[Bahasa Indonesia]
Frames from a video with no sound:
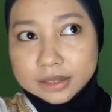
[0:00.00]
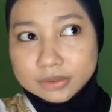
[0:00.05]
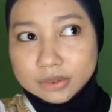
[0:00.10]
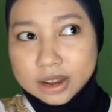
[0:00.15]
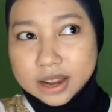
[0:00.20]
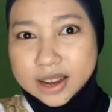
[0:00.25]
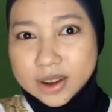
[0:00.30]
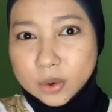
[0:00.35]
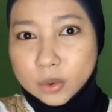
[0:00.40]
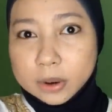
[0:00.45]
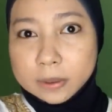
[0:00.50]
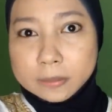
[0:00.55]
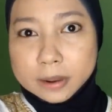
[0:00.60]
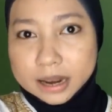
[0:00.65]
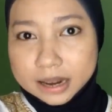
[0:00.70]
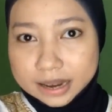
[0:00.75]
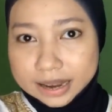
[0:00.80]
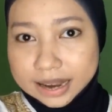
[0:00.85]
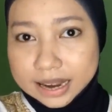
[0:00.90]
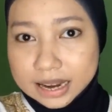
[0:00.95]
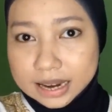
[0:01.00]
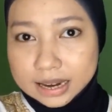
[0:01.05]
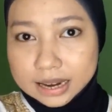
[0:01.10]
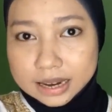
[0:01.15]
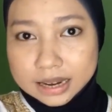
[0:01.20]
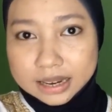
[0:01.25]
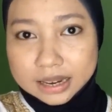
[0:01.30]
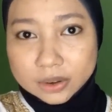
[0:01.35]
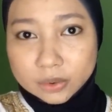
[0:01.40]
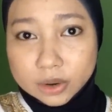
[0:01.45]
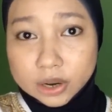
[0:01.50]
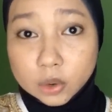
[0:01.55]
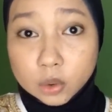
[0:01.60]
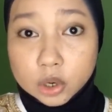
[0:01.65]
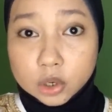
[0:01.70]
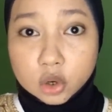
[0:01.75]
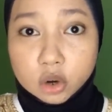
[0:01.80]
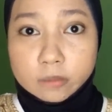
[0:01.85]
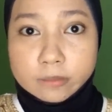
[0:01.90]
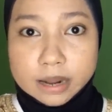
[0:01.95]
sudah gue pakai udah
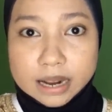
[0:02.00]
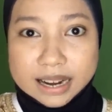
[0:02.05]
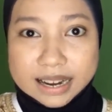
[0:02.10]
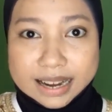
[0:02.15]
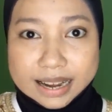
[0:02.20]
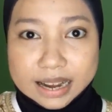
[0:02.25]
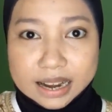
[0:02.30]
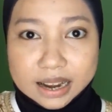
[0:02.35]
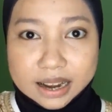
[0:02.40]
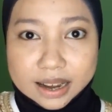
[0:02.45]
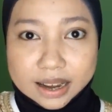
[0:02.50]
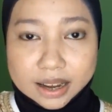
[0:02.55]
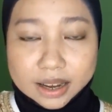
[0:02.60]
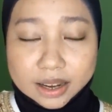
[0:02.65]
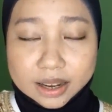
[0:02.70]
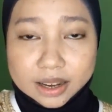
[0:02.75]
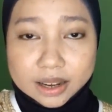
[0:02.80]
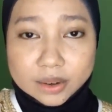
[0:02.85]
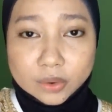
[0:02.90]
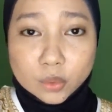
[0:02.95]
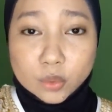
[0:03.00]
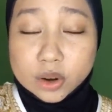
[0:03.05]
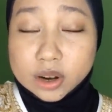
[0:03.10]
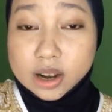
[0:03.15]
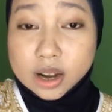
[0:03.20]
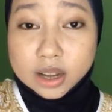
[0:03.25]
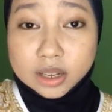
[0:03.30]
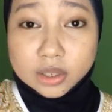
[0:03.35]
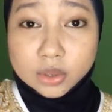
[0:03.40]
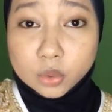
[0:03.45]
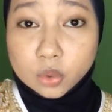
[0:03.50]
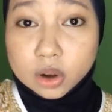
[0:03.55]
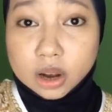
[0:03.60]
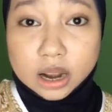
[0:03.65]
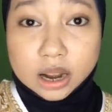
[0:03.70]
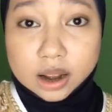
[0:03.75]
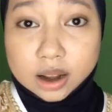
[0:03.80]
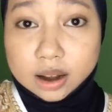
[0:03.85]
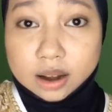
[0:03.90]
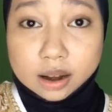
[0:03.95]
gue coba dan gue nggak
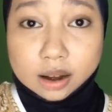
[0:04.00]
suka